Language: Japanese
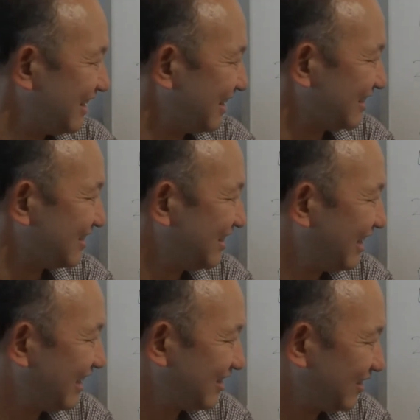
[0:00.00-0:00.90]
はい、それ
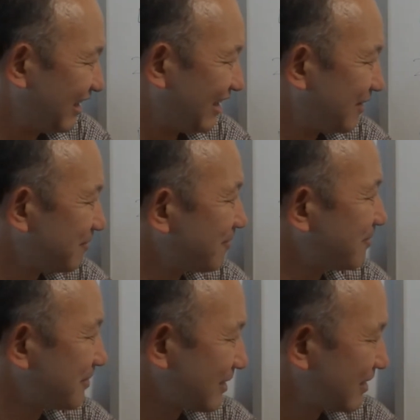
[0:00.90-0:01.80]
で、えっとね、
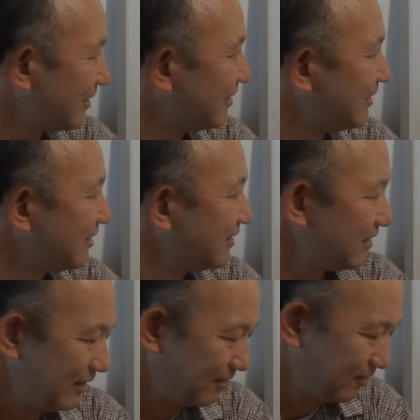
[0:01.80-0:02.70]

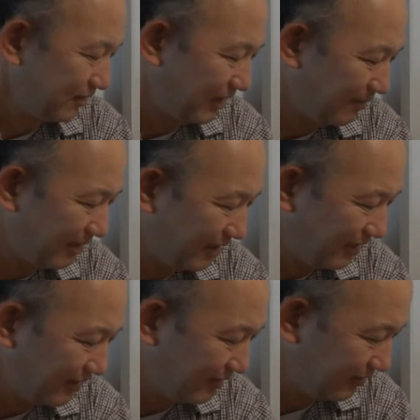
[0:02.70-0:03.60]
えー、この
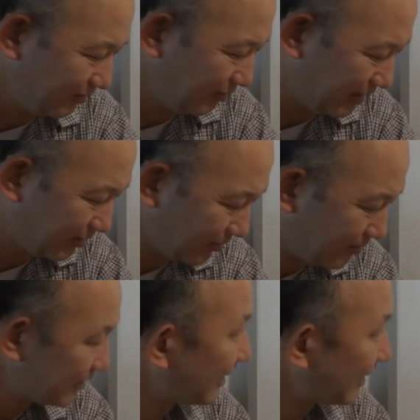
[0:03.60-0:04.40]
山の上は標高